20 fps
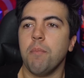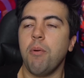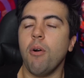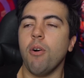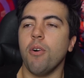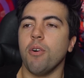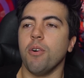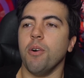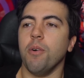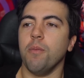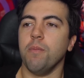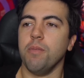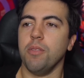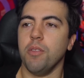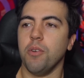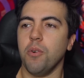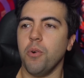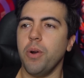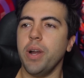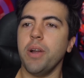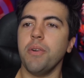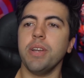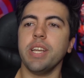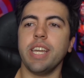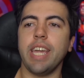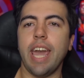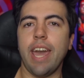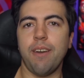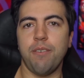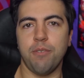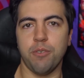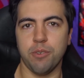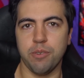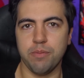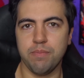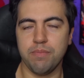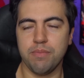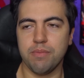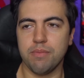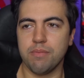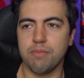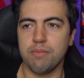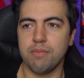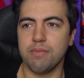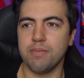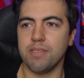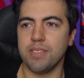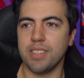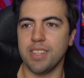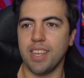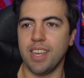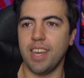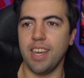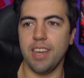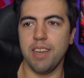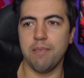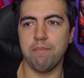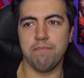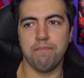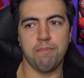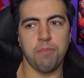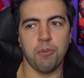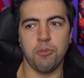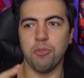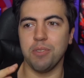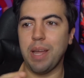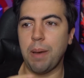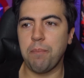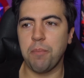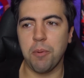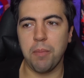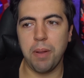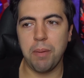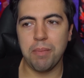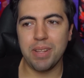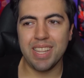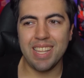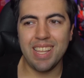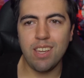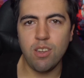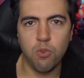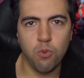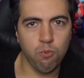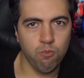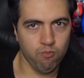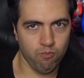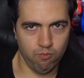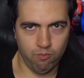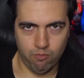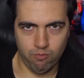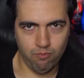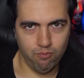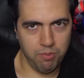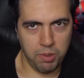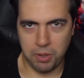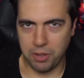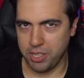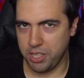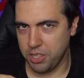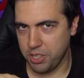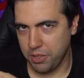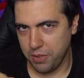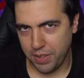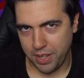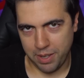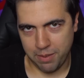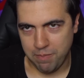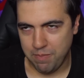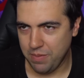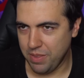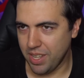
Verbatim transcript: Pô, o Henry Cavill, que pô, não dá problema nenhum, o que a gente vê.